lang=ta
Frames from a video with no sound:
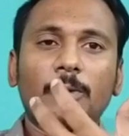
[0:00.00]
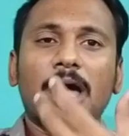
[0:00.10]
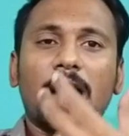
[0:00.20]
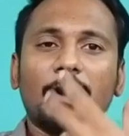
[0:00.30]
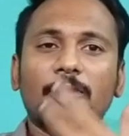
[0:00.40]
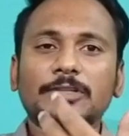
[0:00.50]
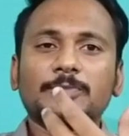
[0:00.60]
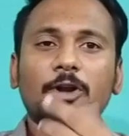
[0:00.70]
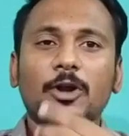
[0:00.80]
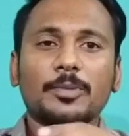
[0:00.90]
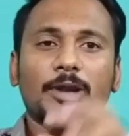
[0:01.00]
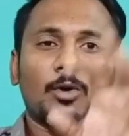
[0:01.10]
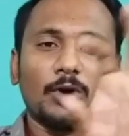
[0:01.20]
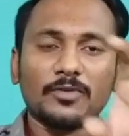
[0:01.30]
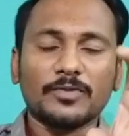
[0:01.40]
போகிறோம் அப்படி ஃபிக்ஸ் பண்ணோம்
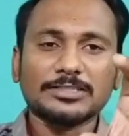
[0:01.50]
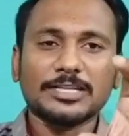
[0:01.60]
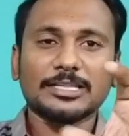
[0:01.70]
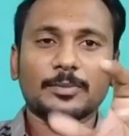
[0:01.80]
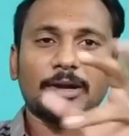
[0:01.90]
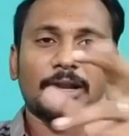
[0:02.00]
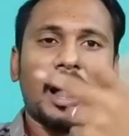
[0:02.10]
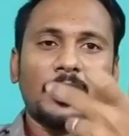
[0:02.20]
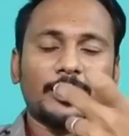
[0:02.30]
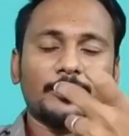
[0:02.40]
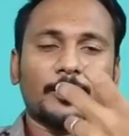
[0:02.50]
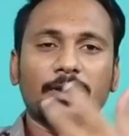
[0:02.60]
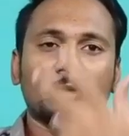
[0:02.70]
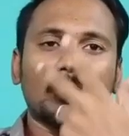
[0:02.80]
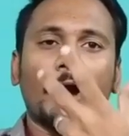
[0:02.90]
அப்படின்னா உங்கள் ஃபேஸ்க்கு ஏற்ற மாதிரி ஆல்ட்ரேட்
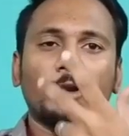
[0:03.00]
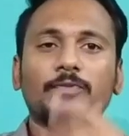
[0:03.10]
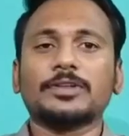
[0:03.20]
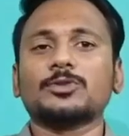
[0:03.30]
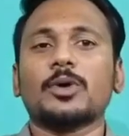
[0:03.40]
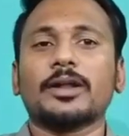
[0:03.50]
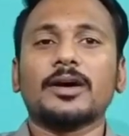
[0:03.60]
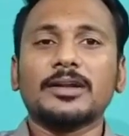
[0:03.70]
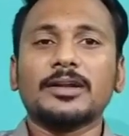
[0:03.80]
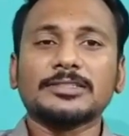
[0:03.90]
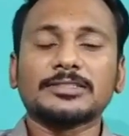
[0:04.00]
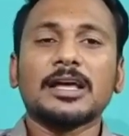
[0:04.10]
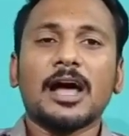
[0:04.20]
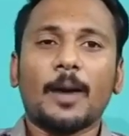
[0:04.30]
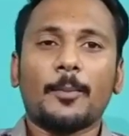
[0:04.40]
பண்ணி யூ கோயிங் டு ஃபிக்ஸ் யுவர் லென்ஸ்
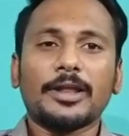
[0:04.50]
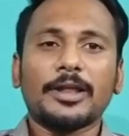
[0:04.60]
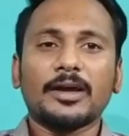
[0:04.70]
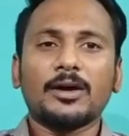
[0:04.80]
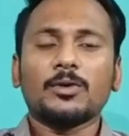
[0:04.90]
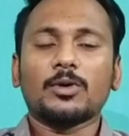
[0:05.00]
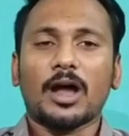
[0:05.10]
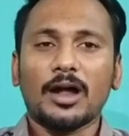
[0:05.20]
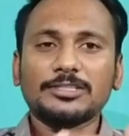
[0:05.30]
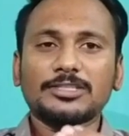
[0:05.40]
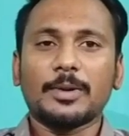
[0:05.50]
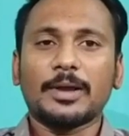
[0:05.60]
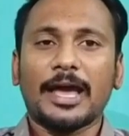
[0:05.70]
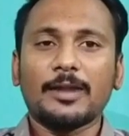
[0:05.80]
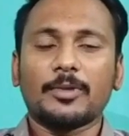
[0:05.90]
அப்போ நீங்கள் ஒரு ஆன்லைன்
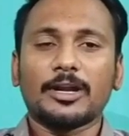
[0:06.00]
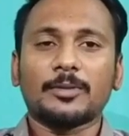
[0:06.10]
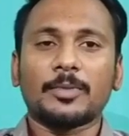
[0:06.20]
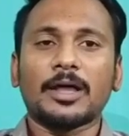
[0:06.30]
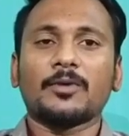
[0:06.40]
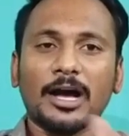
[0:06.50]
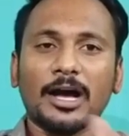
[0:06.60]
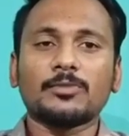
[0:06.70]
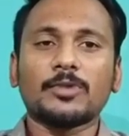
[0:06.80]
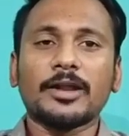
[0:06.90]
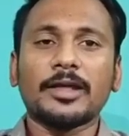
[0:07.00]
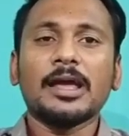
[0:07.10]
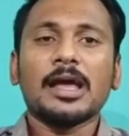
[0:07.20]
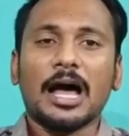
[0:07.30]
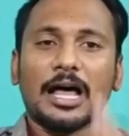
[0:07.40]
ஷாப்பிங் கேரி பண்ணுறப்ப அதை வாங்குறதுக்கு முன்னாடி
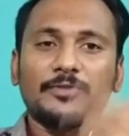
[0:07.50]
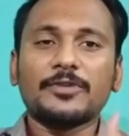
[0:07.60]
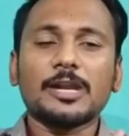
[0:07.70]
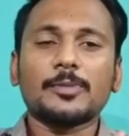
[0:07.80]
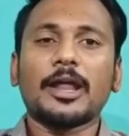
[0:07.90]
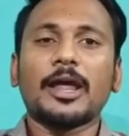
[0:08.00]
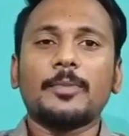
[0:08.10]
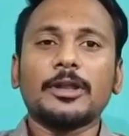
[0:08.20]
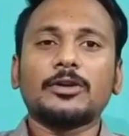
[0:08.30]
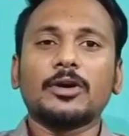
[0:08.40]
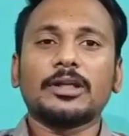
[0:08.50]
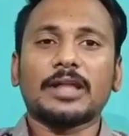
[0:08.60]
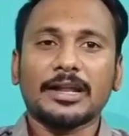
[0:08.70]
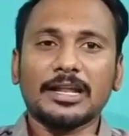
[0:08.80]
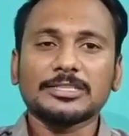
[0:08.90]
அது வியர் பண்ணால் எப்படி
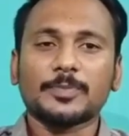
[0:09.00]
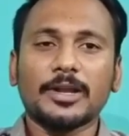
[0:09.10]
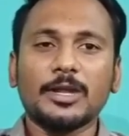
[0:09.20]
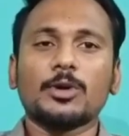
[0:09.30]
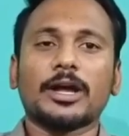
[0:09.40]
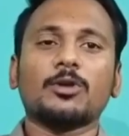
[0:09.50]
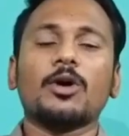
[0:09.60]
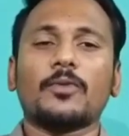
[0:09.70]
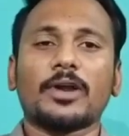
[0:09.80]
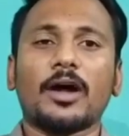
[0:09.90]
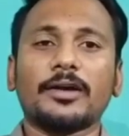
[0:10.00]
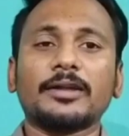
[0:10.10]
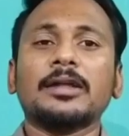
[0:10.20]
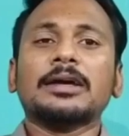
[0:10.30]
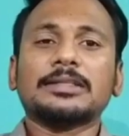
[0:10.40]
இருக்குங்கிறது அனலைஸ் பண்ணி யூ கேன் கோ ஃபார்
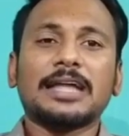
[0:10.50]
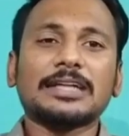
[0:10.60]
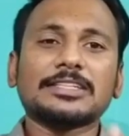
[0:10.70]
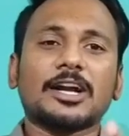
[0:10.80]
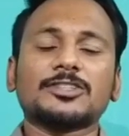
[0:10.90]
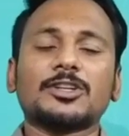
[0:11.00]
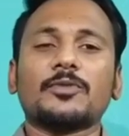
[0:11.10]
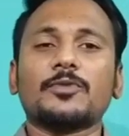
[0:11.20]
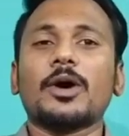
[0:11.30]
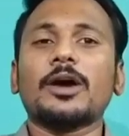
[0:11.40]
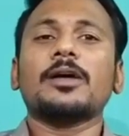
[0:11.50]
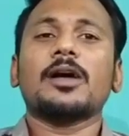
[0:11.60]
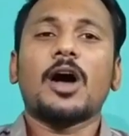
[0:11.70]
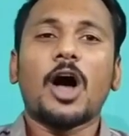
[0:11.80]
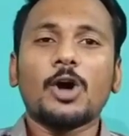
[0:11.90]
ஆர்டர் தட்ஸ் அ கான்செப்ட் ஆஃப் யுவர்
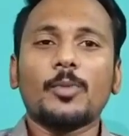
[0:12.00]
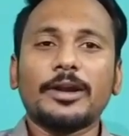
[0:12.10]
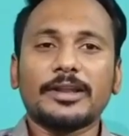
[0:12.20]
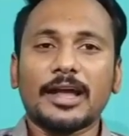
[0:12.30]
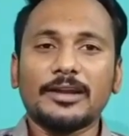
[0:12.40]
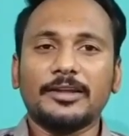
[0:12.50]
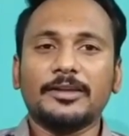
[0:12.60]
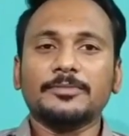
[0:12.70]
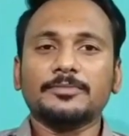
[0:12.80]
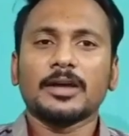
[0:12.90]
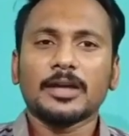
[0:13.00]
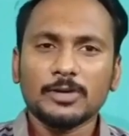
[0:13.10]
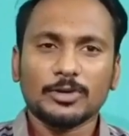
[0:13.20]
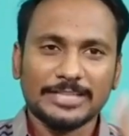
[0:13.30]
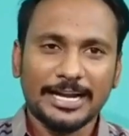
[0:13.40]
ஆகுமெண்ட் ரியாலிட்டி
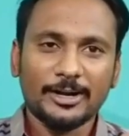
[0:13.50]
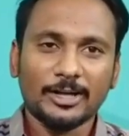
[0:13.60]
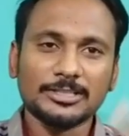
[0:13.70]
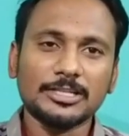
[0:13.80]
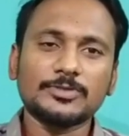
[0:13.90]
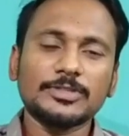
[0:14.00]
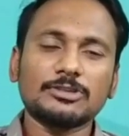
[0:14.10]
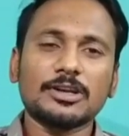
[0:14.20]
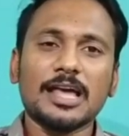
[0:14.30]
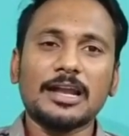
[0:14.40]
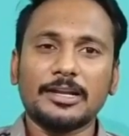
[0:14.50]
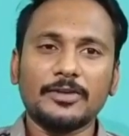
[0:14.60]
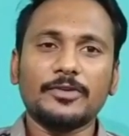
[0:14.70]
யுவர் செகண்ட் கான்செப்ட் இஸ் விர்ச்சுவல் ரியாலிட்டி